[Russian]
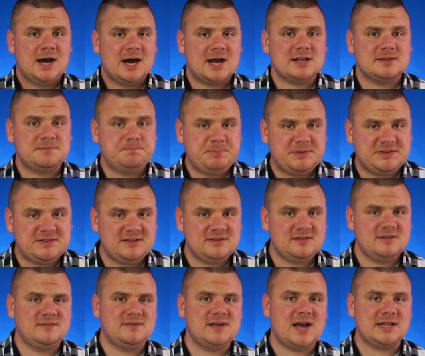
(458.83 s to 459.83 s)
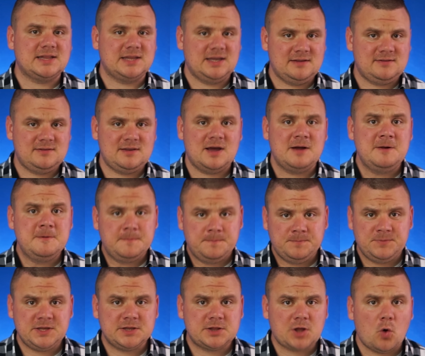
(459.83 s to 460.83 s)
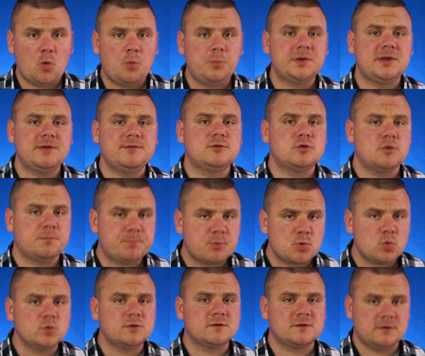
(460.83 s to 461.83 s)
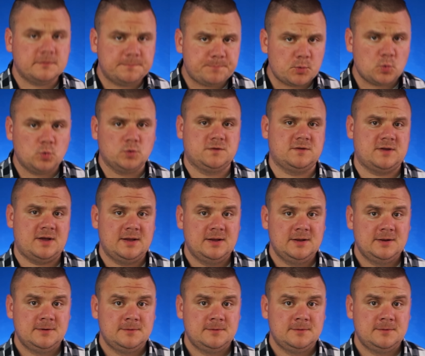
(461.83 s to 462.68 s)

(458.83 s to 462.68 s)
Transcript: раз 50 и те недоумки все прутся и прутся.